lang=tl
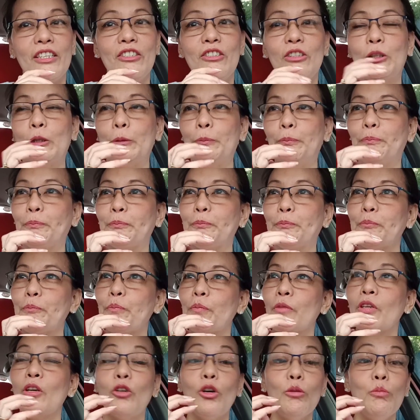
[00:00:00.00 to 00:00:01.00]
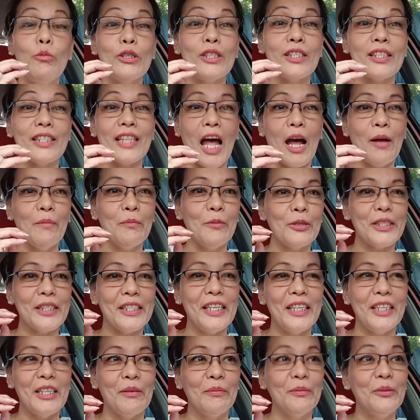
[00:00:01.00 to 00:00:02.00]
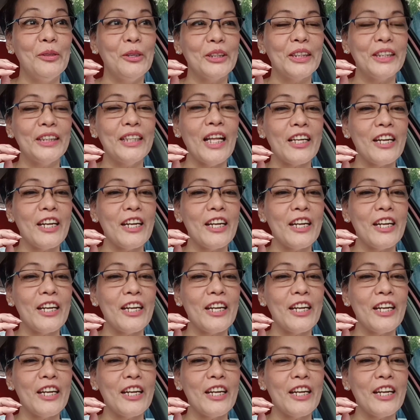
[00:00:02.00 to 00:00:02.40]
Yung kumustamos, ginamos.